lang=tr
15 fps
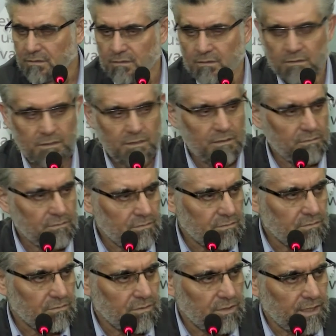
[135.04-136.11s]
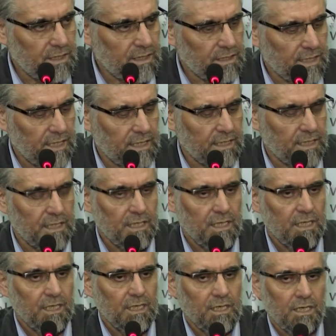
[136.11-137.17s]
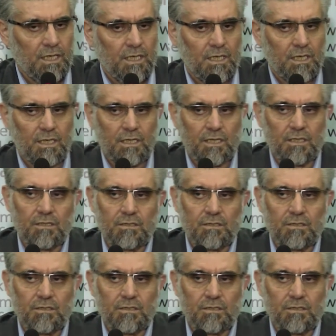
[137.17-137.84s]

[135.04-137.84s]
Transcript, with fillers: İşte bu kadar. Yani e,